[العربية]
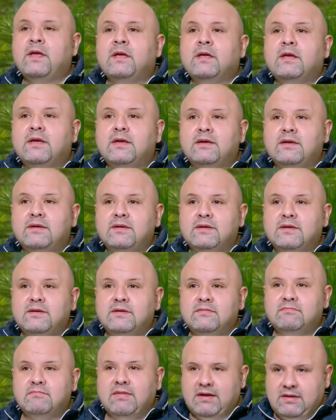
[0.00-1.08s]

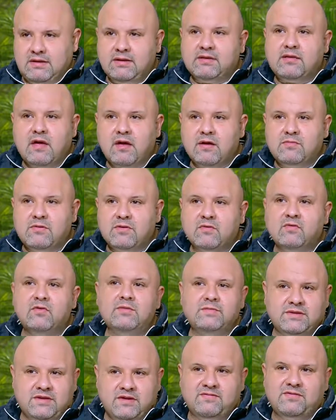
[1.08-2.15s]
آه، عددها اكبر كل
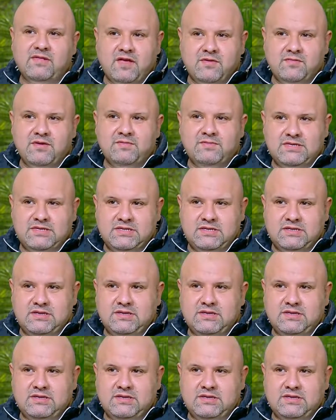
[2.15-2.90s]
ما تكلفه العربيه بتزيد بيتراوح